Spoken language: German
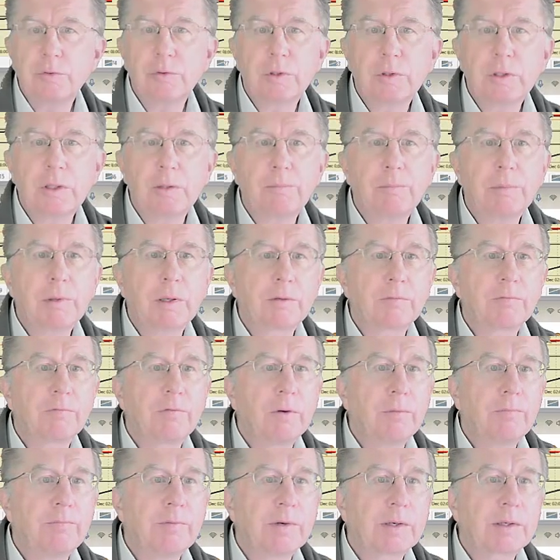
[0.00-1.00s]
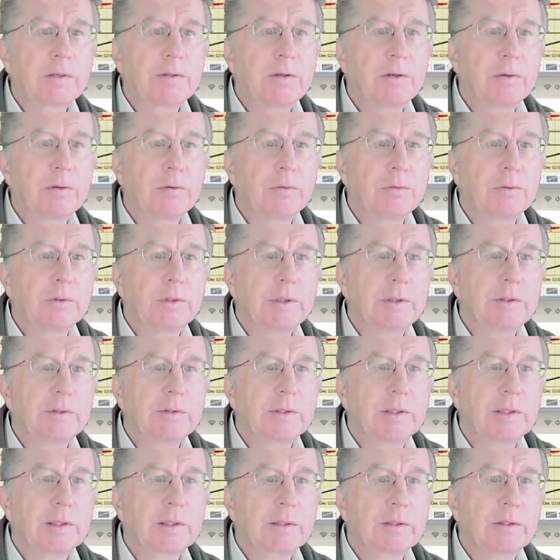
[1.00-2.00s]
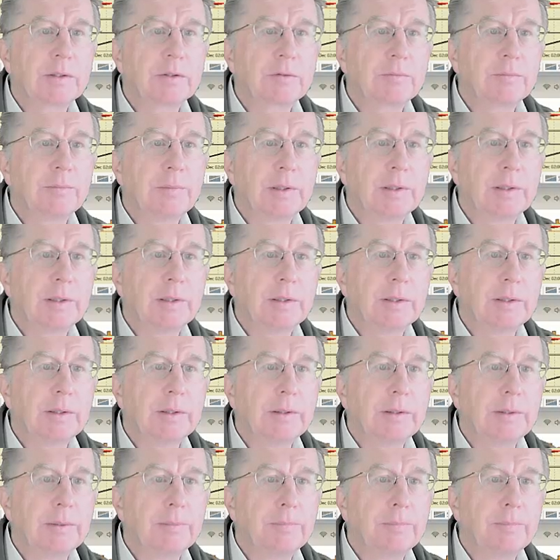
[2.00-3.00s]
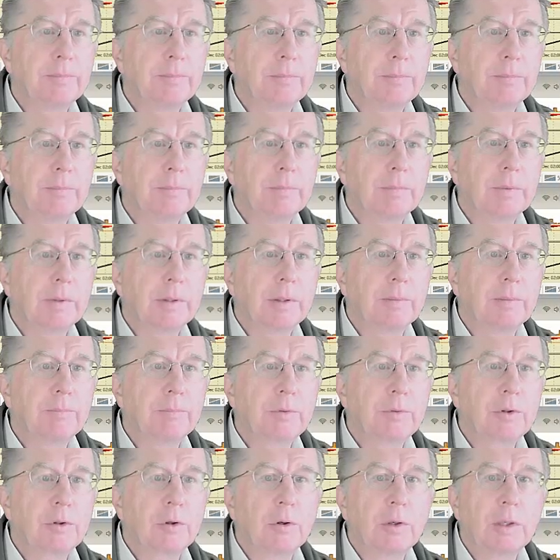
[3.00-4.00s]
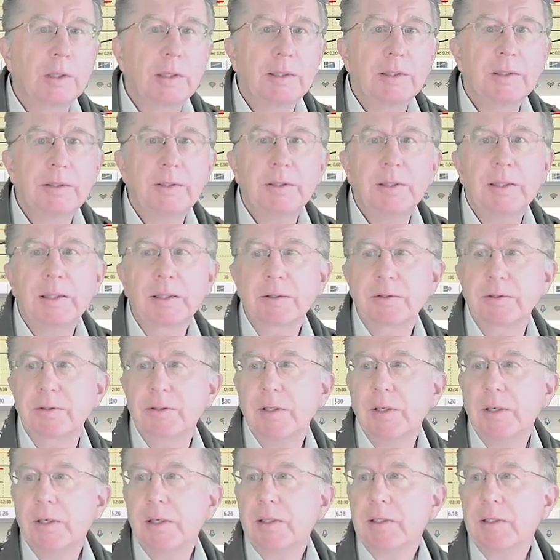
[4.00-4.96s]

nur die Plattform wechseln und ich zeige das mal ähm, am Dollar-Index.